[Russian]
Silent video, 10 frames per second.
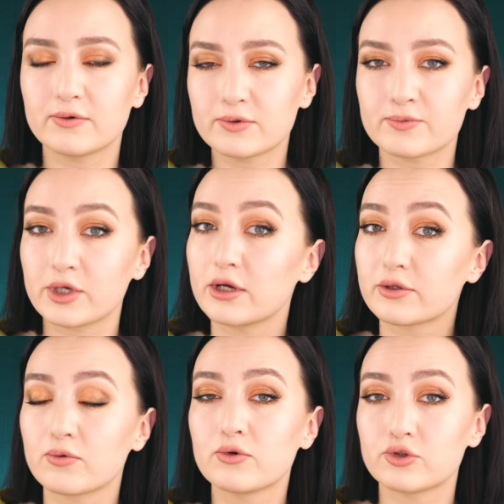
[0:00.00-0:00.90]
В общем-то,
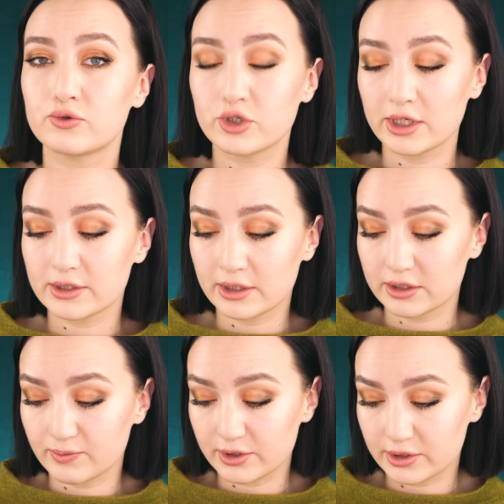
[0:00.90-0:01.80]
это очень часто
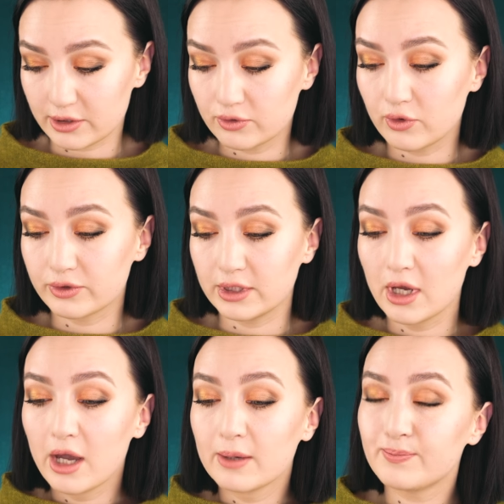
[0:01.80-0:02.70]

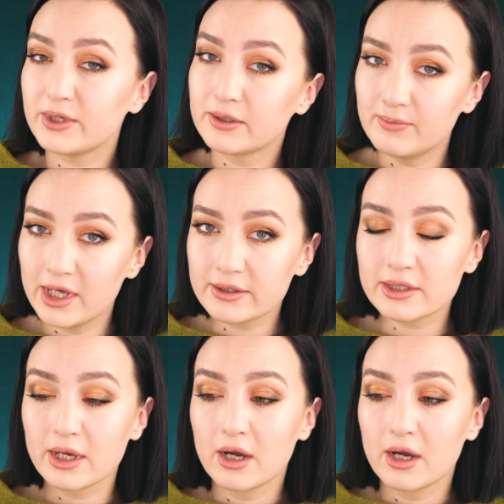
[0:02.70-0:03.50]
распространенный пигмент.